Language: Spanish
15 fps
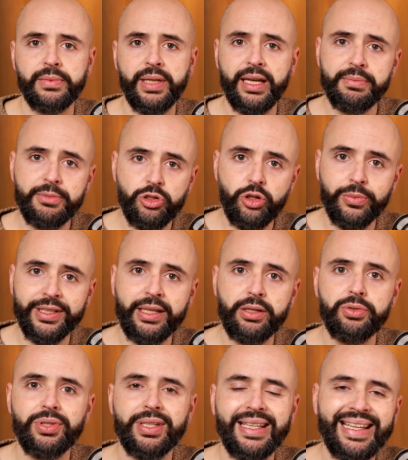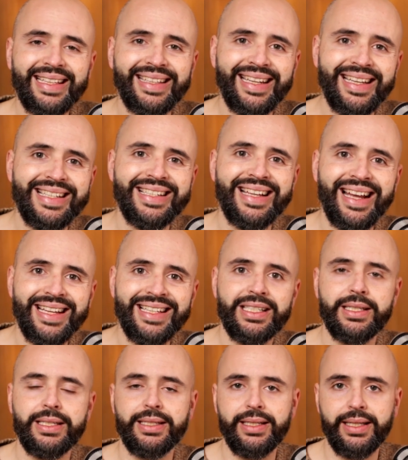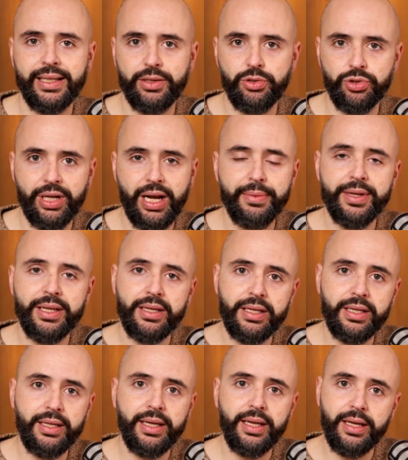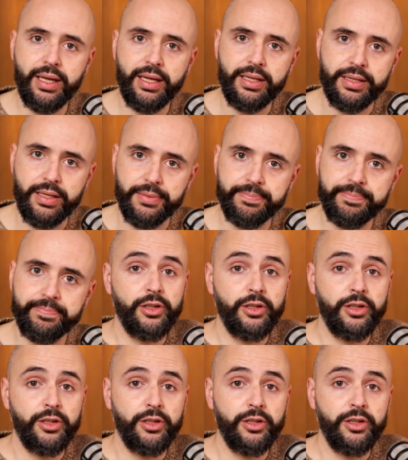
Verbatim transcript: dejadme en los comentarios qué tenéis ganas que os grabe y que edite.